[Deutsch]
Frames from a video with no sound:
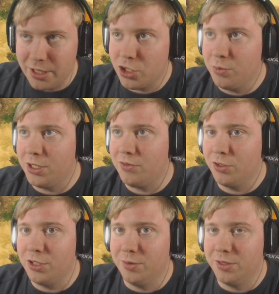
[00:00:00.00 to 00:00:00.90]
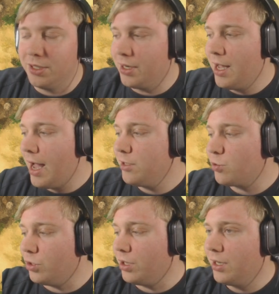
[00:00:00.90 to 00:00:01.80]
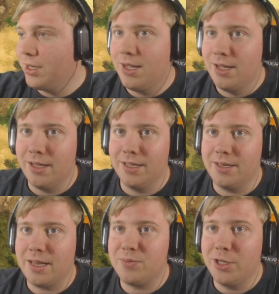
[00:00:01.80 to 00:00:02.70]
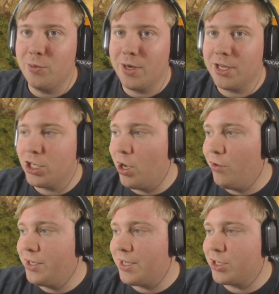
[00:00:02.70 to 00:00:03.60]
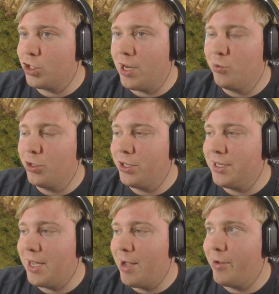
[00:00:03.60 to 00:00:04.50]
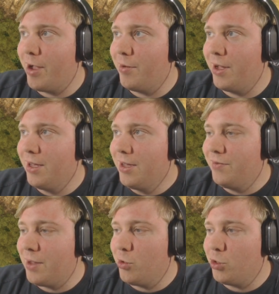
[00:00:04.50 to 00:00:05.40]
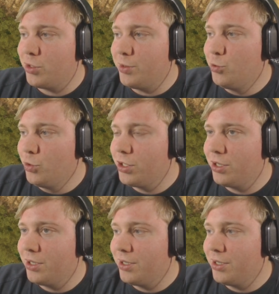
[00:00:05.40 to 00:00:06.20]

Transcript: Nee, stimmt nicht, ich wollte die besiedeln. Alles gut. Äh, das mache ich nochmal ganz schnell auch, wenn ich gerade schon abmoderiert habe, aber wir haben auch noch einen Tribut.